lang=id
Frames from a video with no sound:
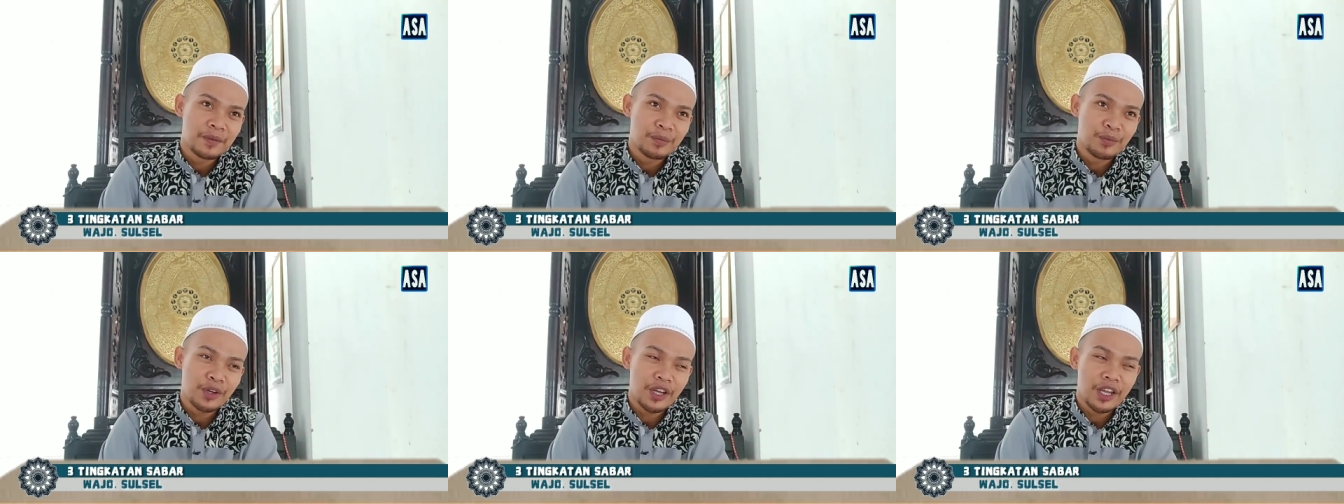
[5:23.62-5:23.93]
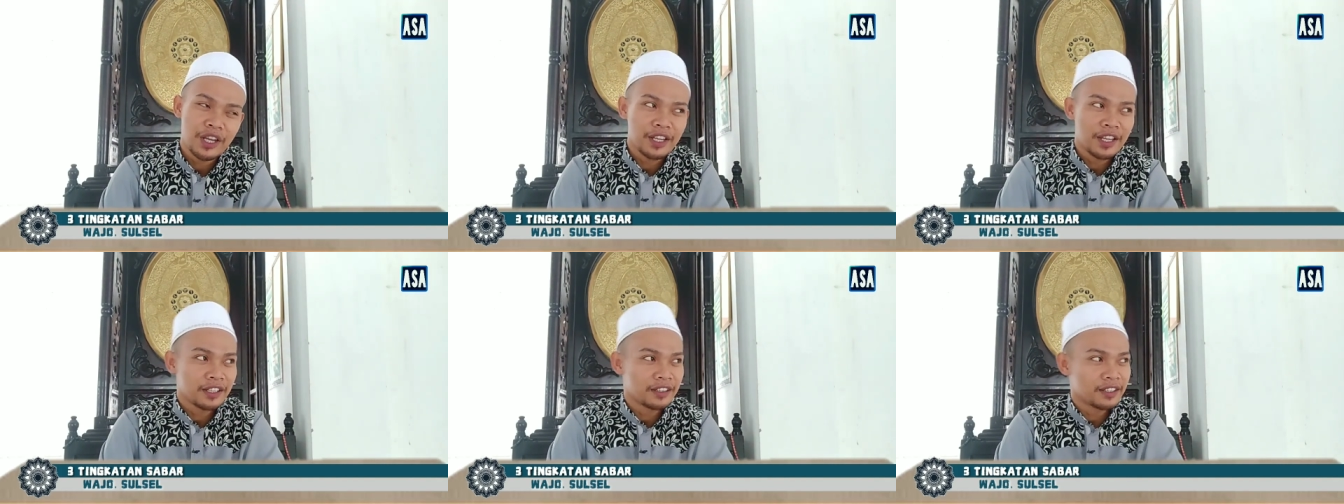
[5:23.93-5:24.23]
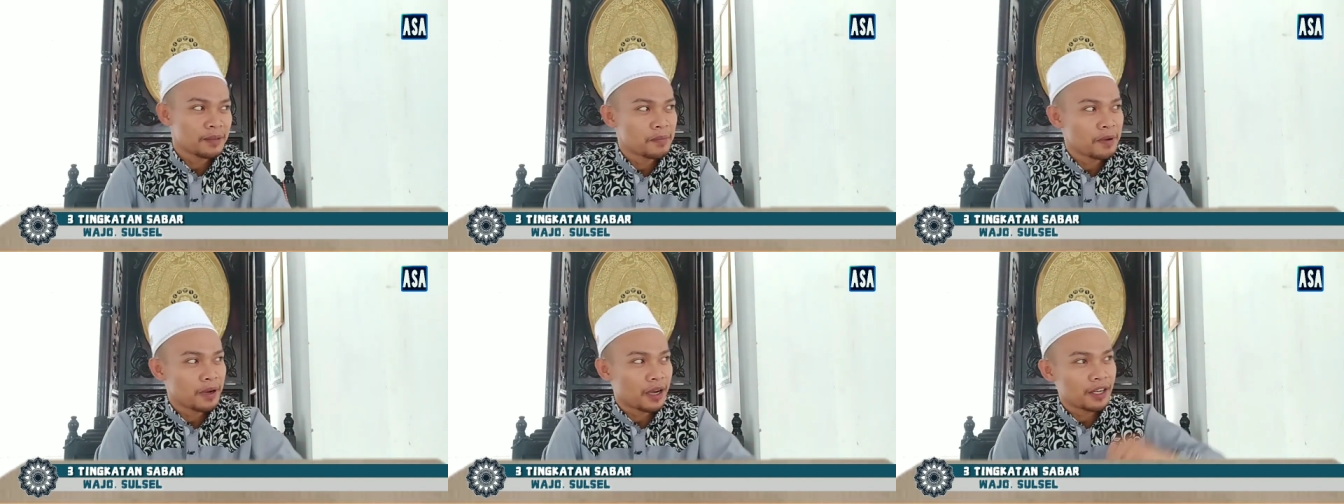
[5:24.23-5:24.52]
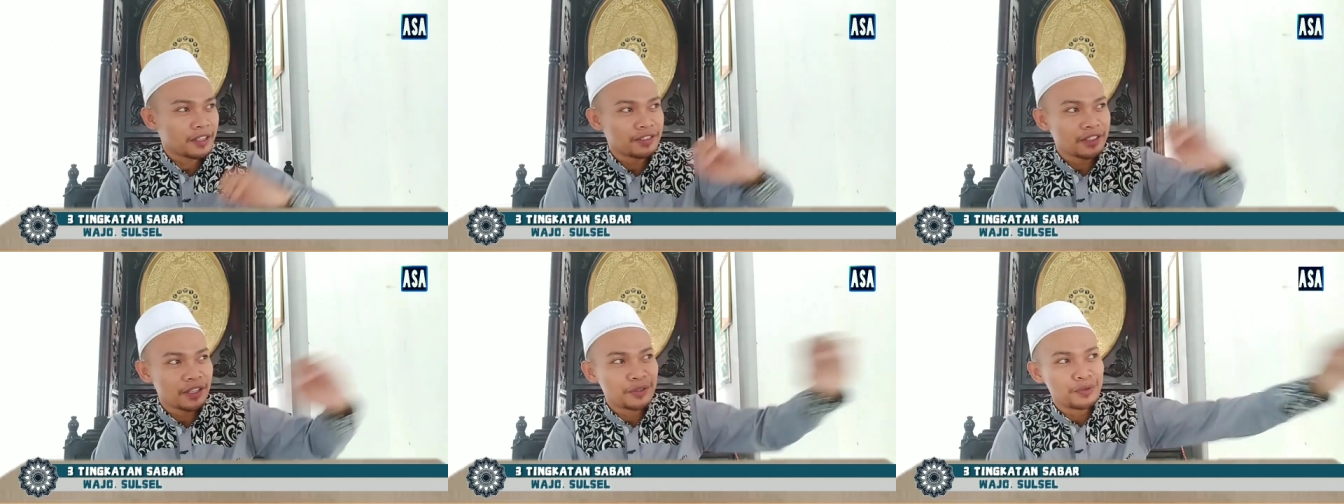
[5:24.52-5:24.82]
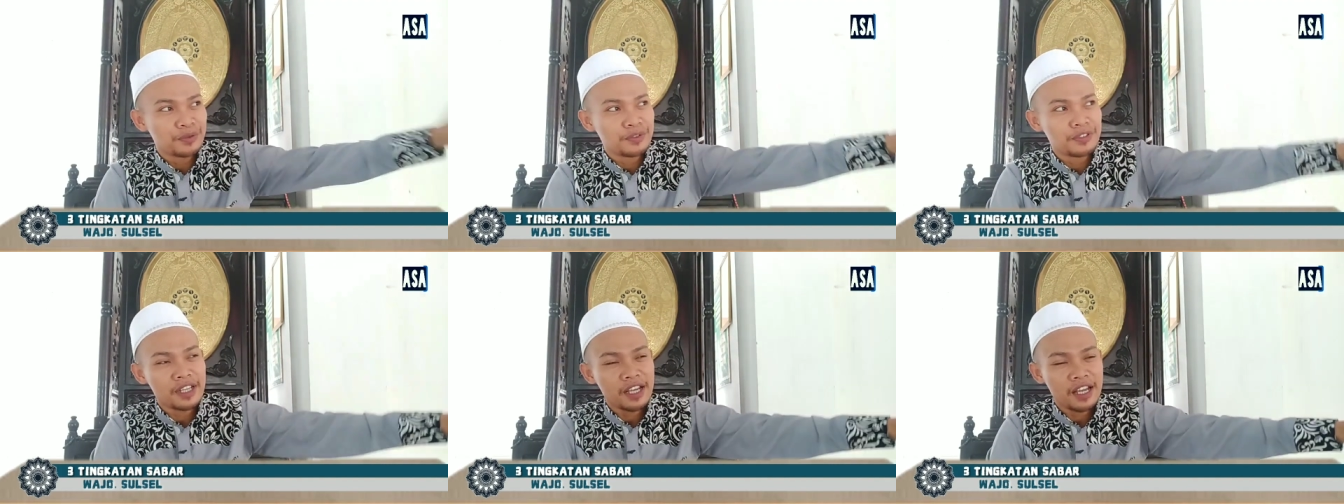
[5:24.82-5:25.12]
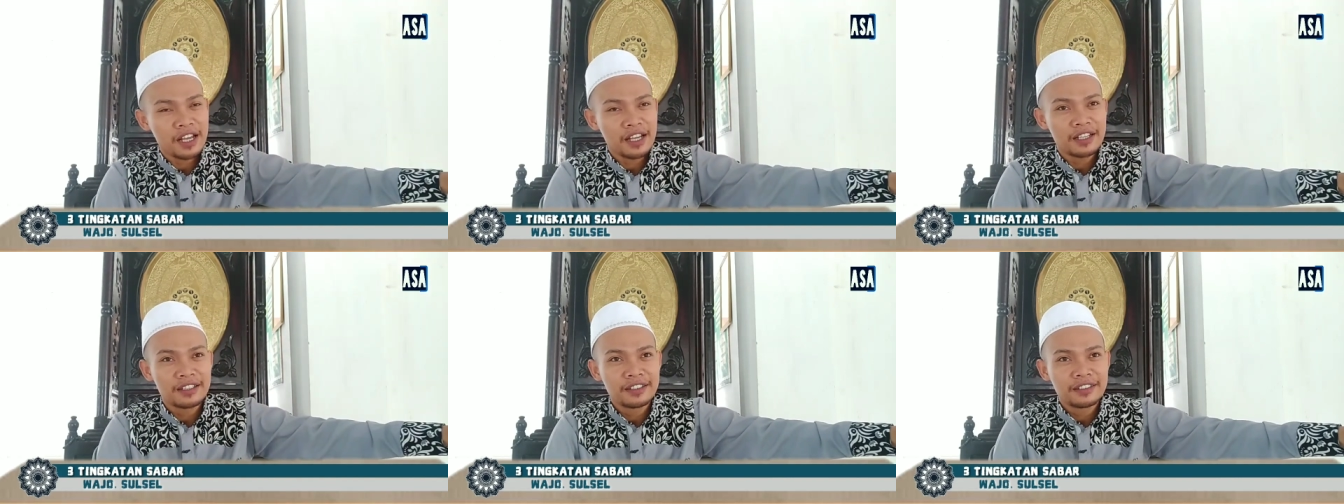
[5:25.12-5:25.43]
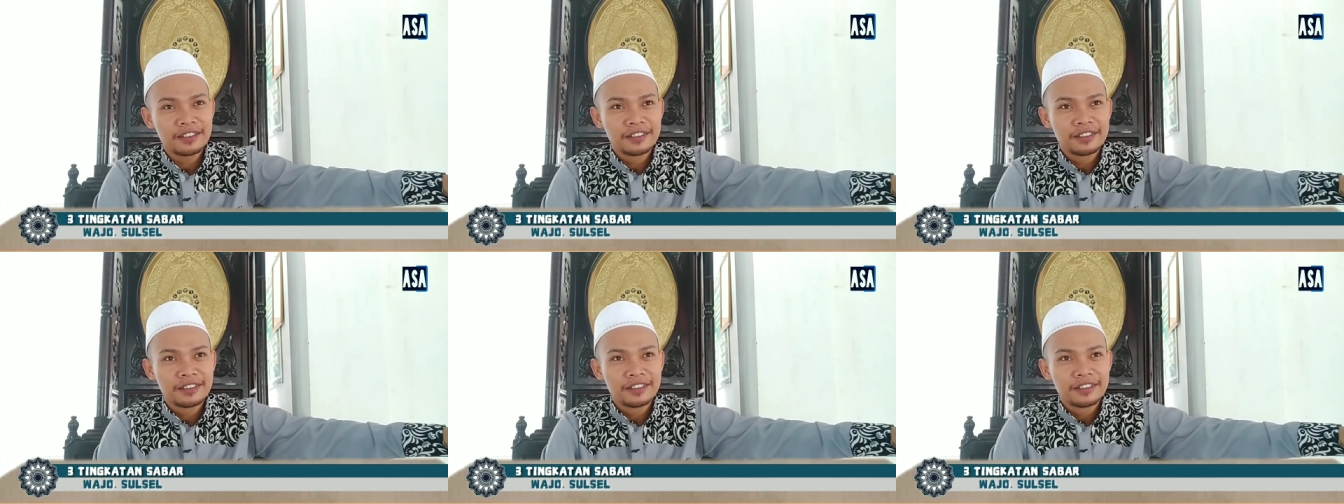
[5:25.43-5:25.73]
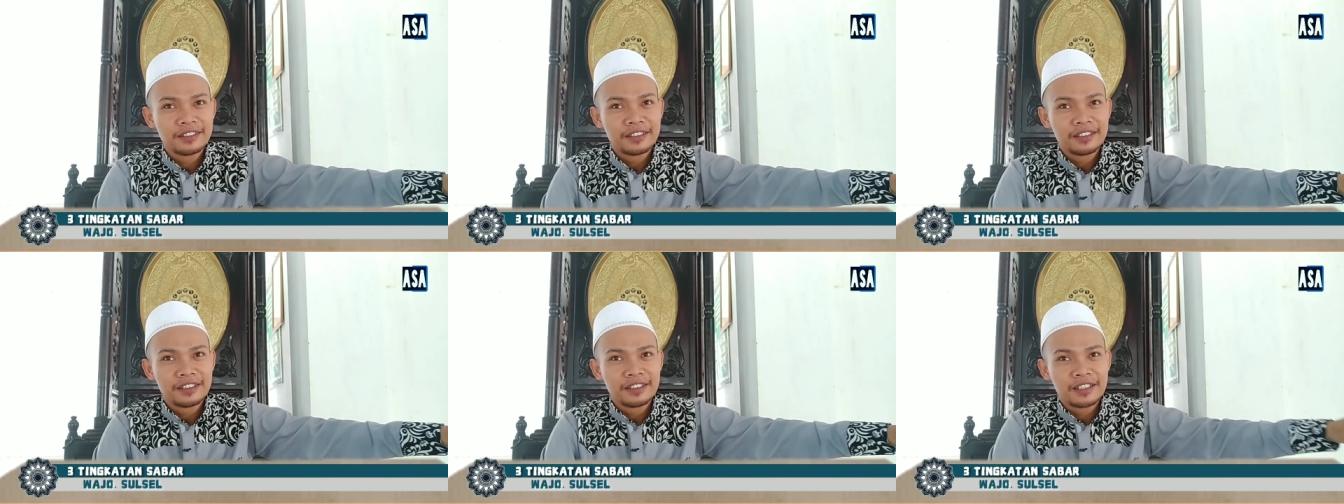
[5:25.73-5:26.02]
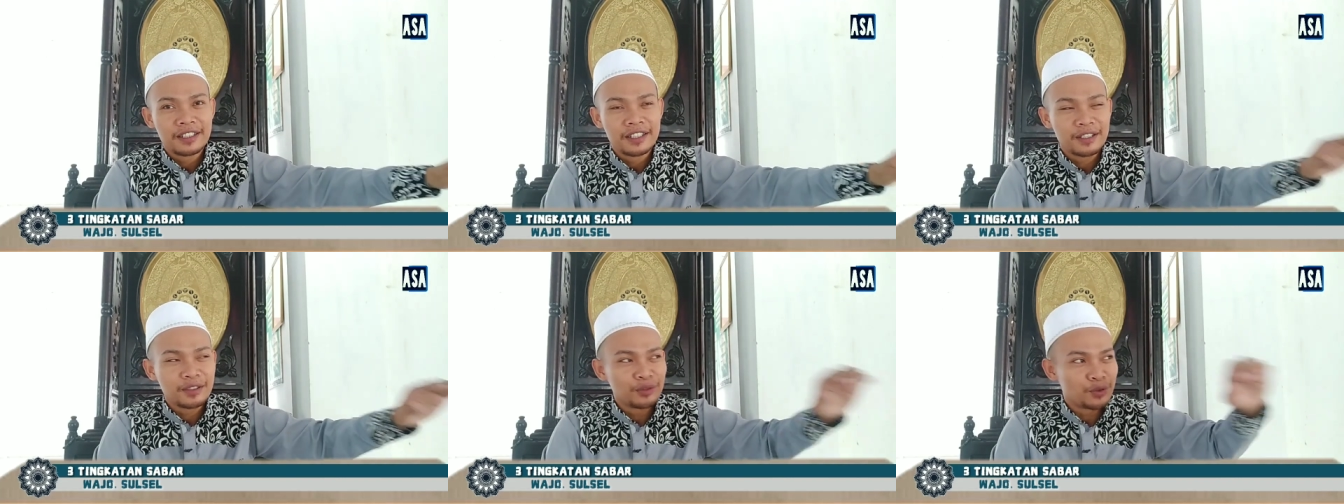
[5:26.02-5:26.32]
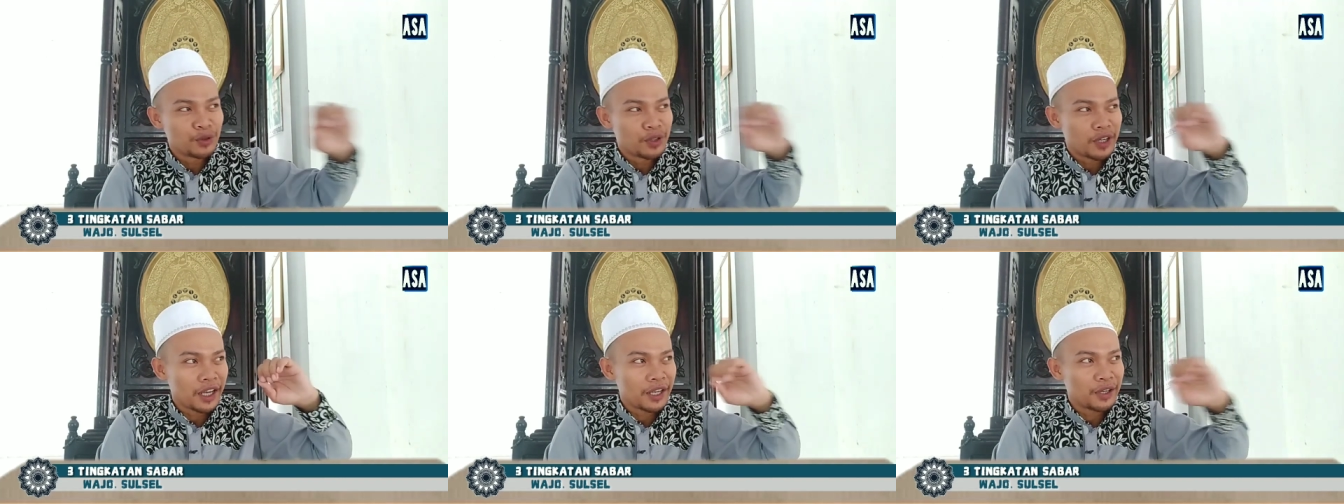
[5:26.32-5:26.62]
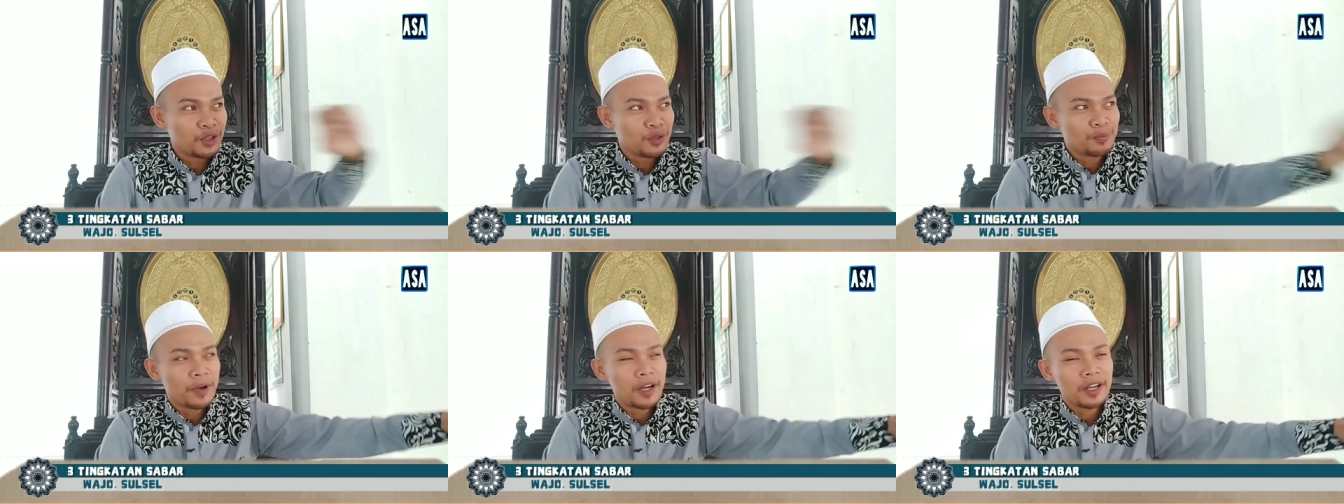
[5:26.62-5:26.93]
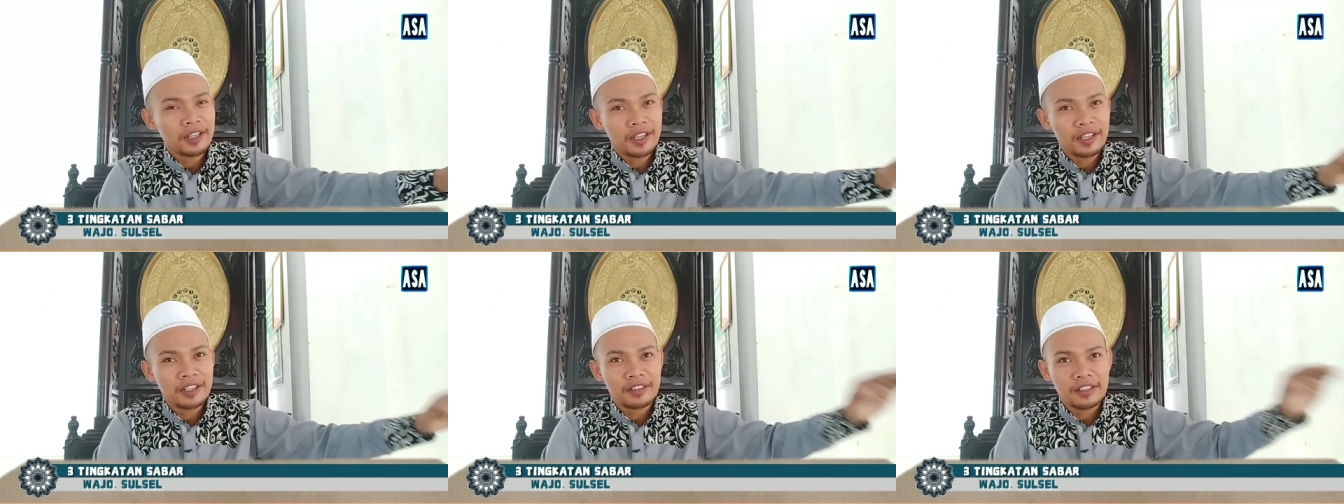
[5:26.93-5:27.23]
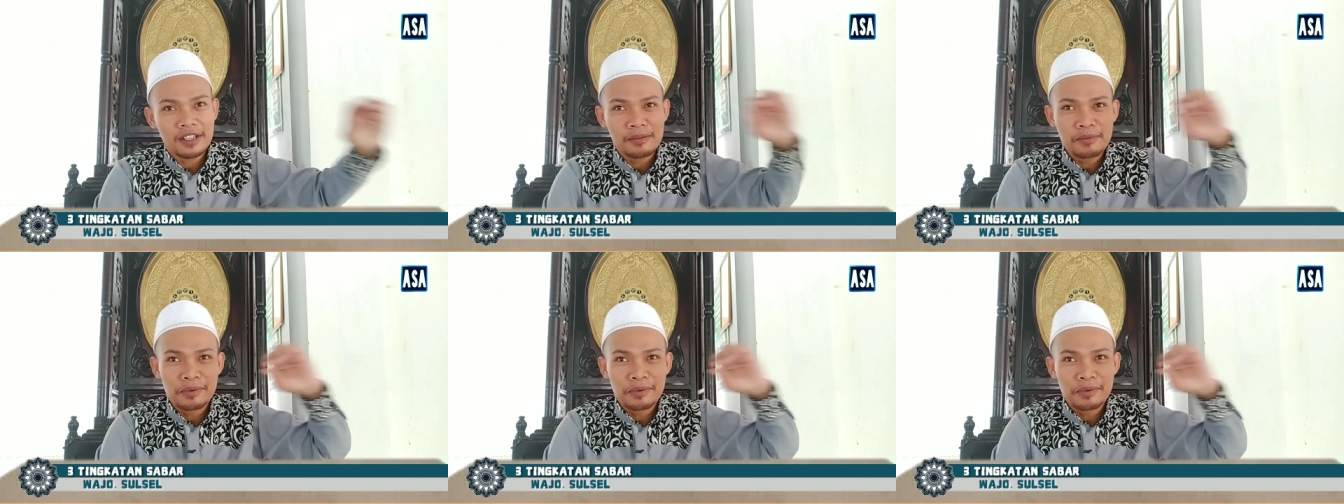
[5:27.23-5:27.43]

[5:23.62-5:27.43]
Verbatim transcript: Mungkin kita bekerja dunia untuk kehidupan kita,